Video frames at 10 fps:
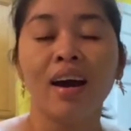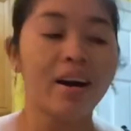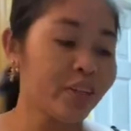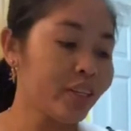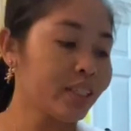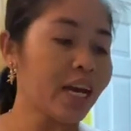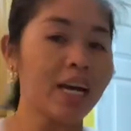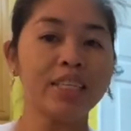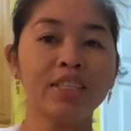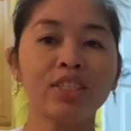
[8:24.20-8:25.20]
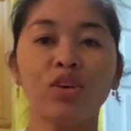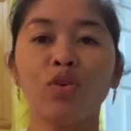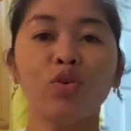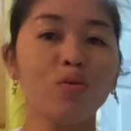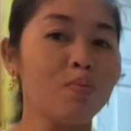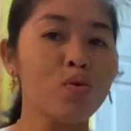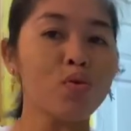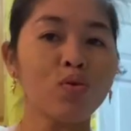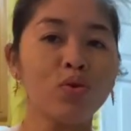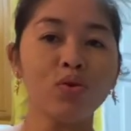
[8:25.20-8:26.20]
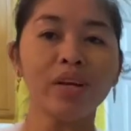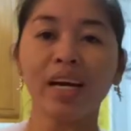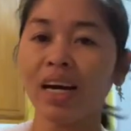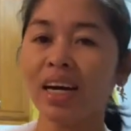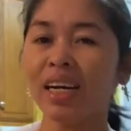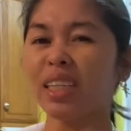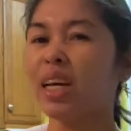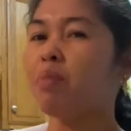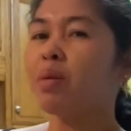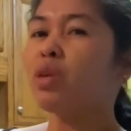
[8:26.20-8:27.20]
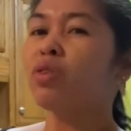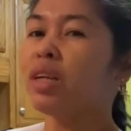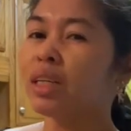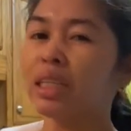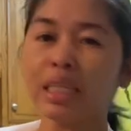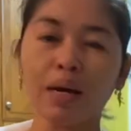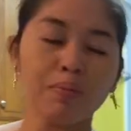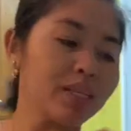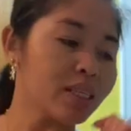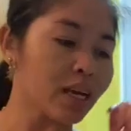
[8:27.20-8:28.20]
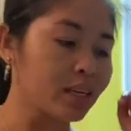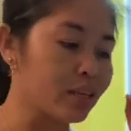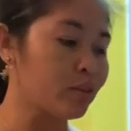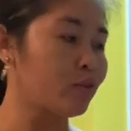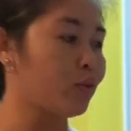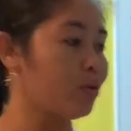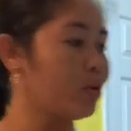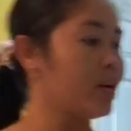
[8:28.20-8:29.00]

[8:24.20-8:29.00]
Ayan guys, no, kumukulo na. Ang dami ko nang nasabi sa inyo.